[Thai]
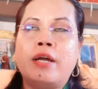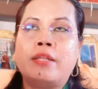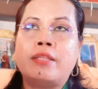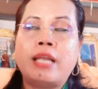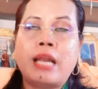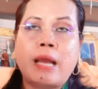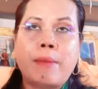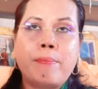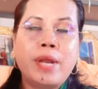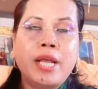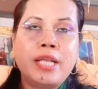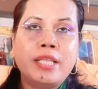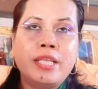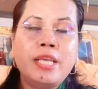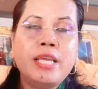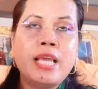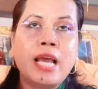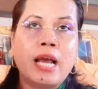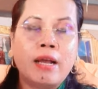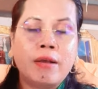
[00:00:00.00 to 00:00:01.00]
ตราบใด
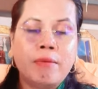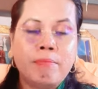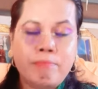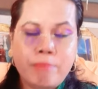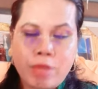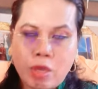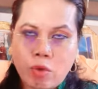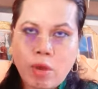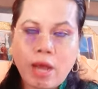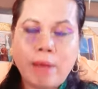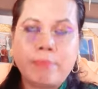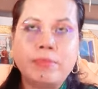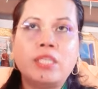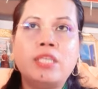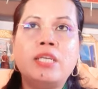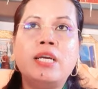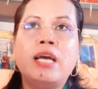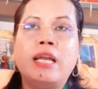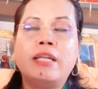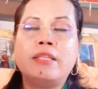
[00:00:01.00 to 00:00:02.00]
ที่ยังมีความ
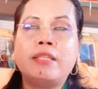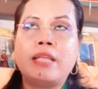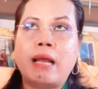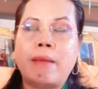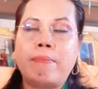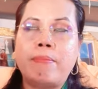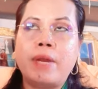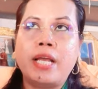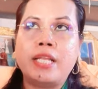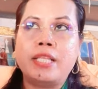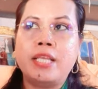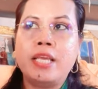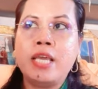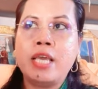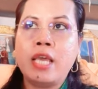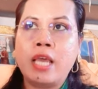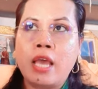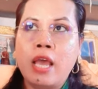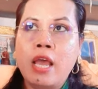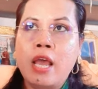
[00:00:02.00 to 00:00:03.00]
เชื่อและตราบใดที่
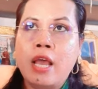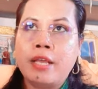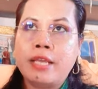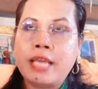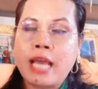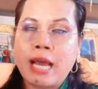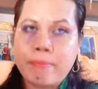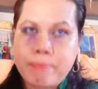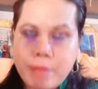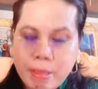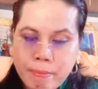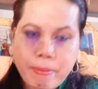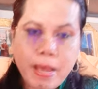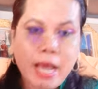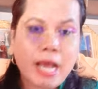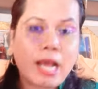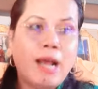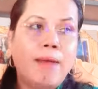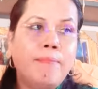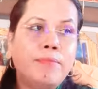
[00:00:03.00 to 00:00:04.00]
ยังมีป่า
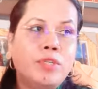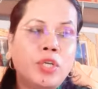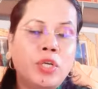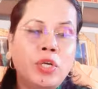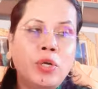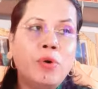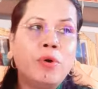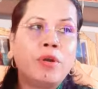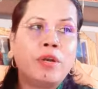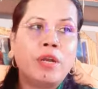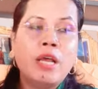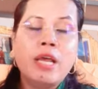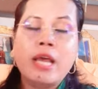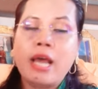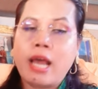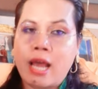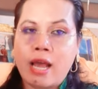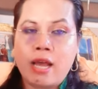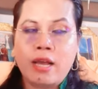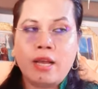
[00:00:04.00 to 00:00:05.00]
คำชะโนด
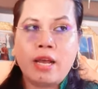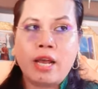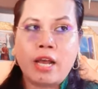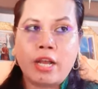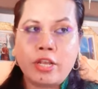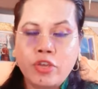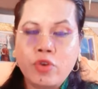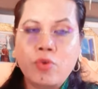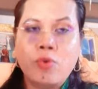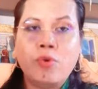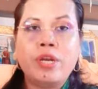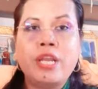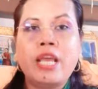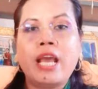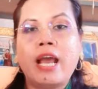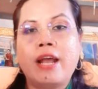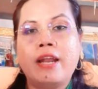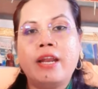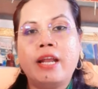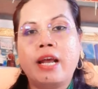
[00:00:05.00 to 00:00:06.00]
ออยู่เนี่
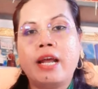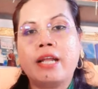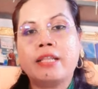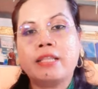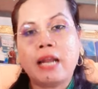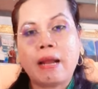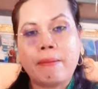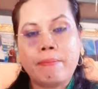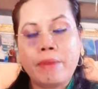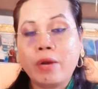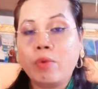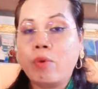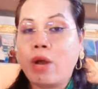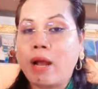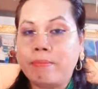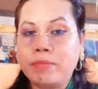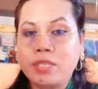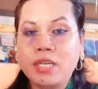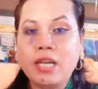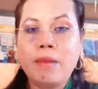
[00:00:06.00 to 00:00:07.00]
ยนะคะตราบนั้นควา
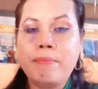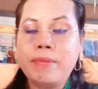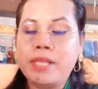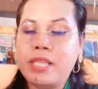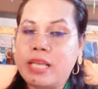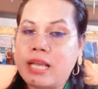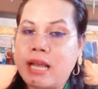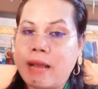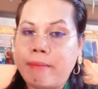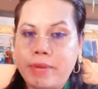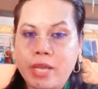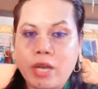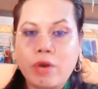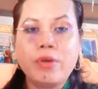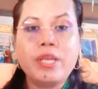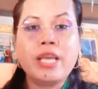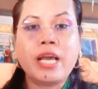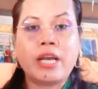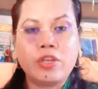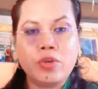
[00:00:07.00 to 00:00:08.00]
มเชื่อและพิธีกรรมเนี่ยก็
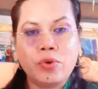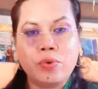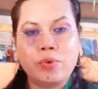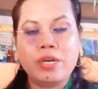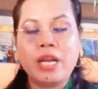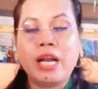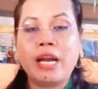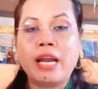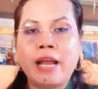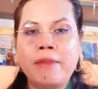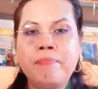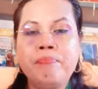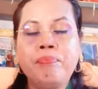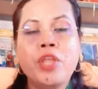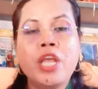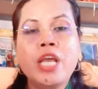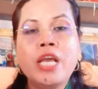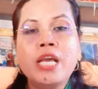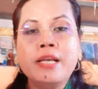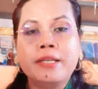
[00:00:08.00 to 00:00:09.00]
ยังอยู่ ดังนั้น
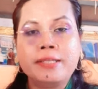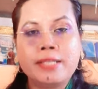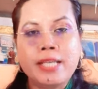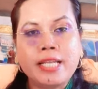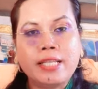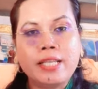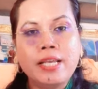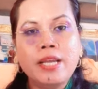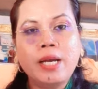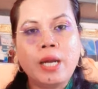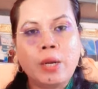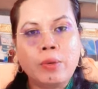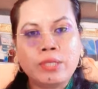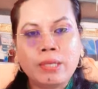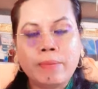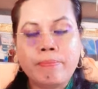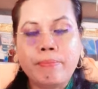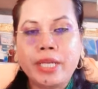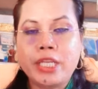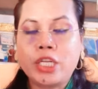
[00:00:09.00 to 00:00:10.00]
สิ่งที่เรา
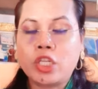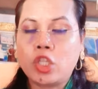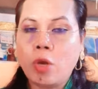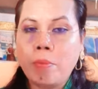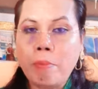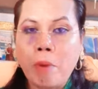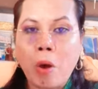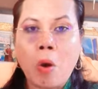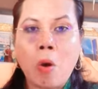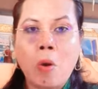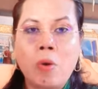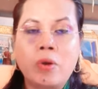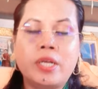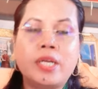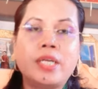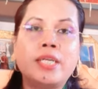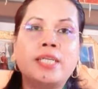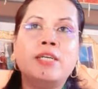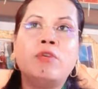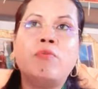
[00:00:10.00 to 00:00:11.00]
จำเป็นจะต้องมอง
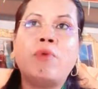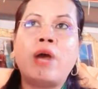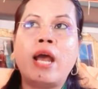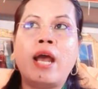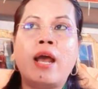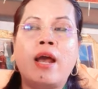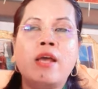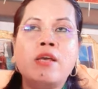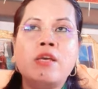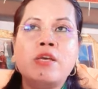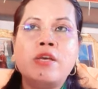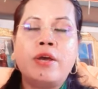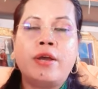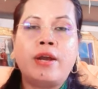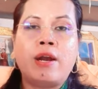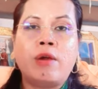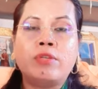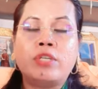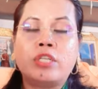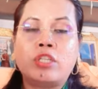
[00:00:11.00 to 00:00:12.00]
ก็คือว่า
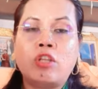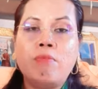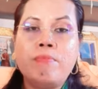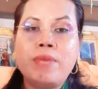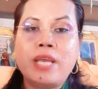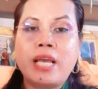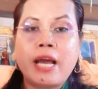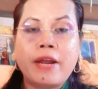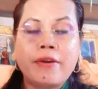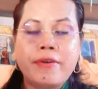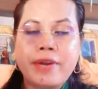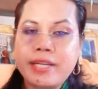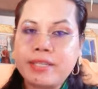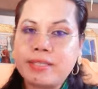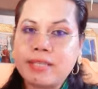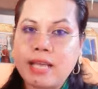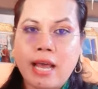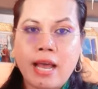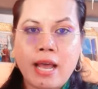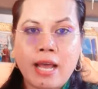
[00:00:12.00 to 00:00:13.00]
เราจะต้องมีการรัก
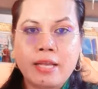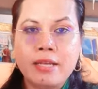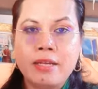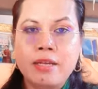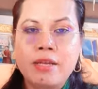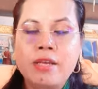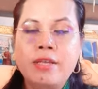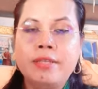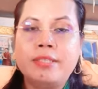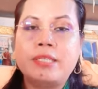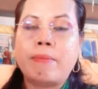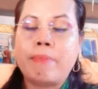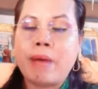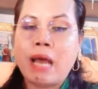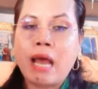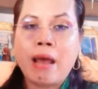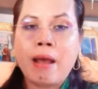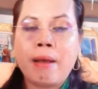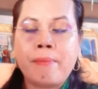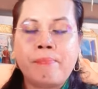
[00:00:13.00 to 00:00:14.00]
ษาส
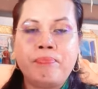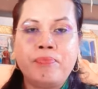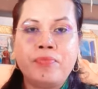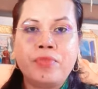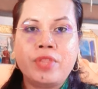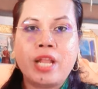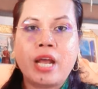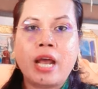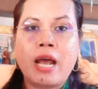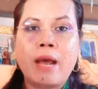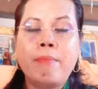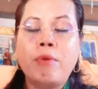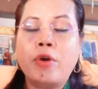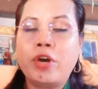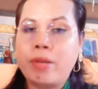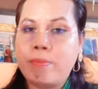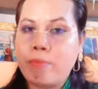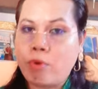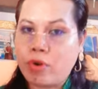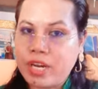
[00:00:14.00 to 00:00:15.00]
ภาพนะคะบ
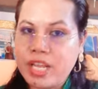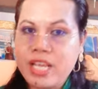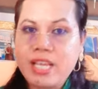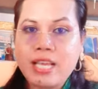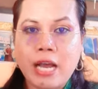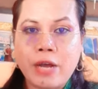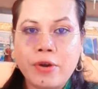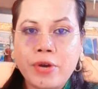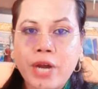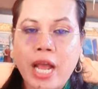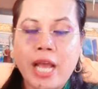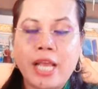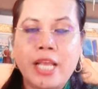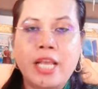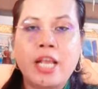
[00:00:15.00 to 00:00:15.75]
ริบทนี้อย่างไร